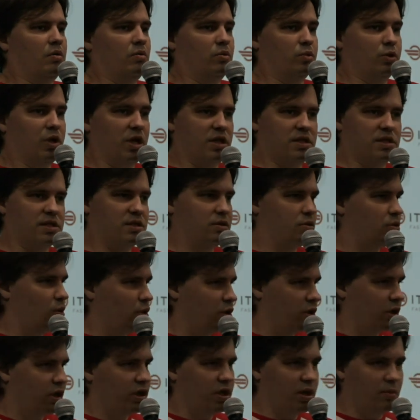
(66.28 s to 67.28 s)
У нас
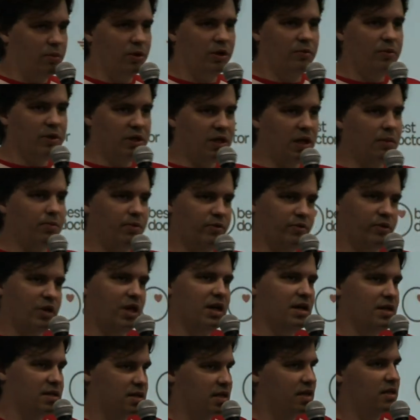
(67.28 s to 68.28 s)
долго не было метапов,
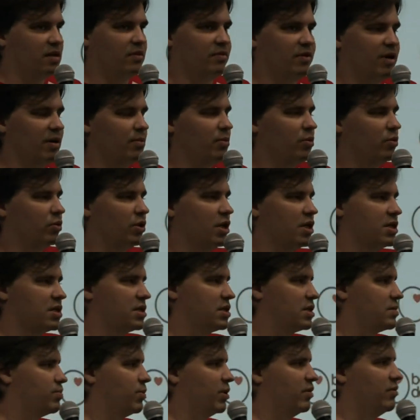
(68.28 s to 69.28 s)
да, и за это время у
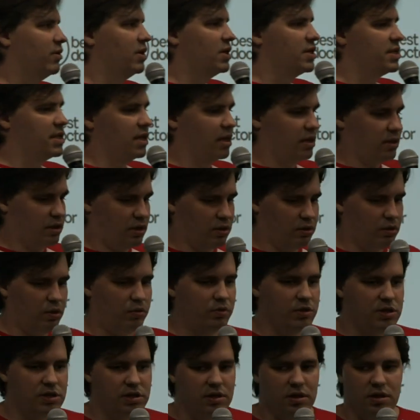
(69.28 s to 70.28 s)
нас появились некоторые
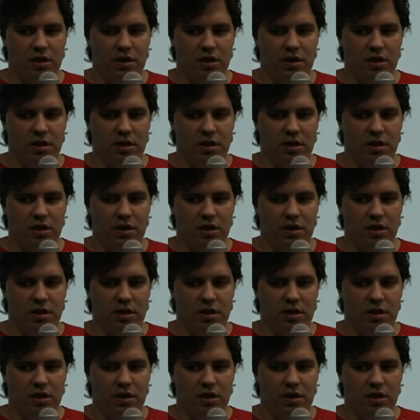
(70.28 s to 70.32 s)
новости.